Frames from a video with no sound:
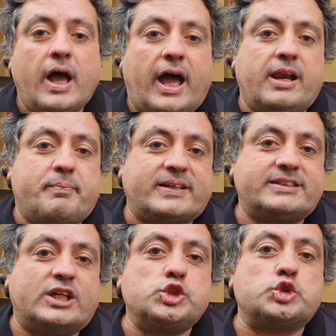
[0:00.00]
al
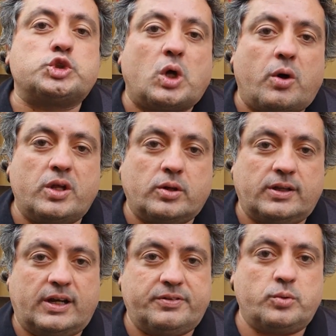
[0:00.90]
passaggio storico
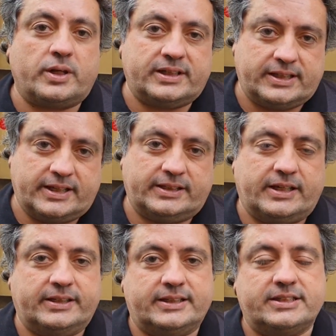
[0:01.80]
della figura da
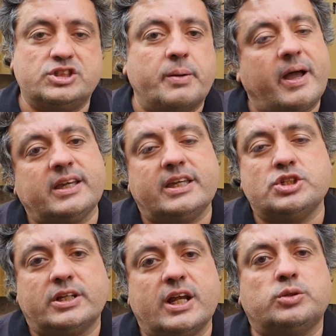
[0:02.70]
segretaria di SGA, ma anche in
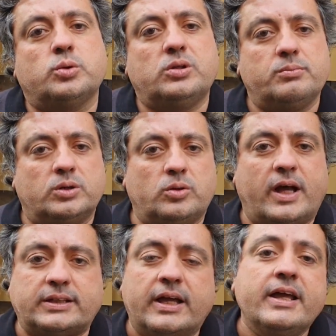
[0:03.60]
generale tutto il mondo
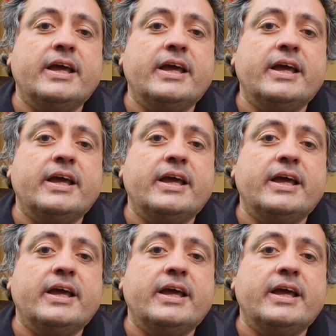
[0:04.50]
ATA